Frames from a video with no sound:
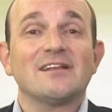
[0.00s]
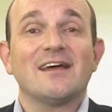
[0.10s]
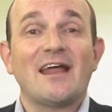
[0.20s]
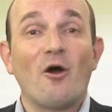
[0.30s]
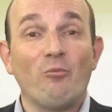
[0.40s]

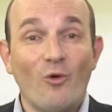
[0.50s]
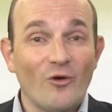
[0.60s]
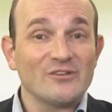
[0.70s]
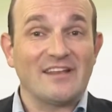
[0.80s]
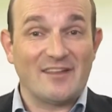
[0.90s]
Natanael
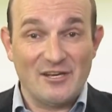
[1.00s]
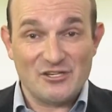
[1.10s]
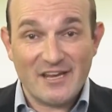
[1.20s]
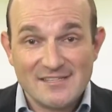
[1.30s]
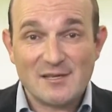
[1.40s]
Bogo da
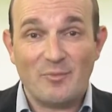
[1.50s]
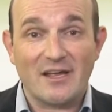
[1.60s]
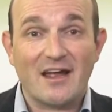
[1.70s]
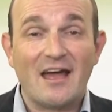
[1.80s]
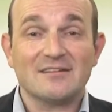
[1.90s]
Inteligência
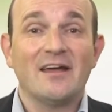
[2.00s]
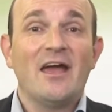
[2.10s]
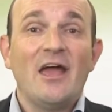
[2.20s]
Aplicada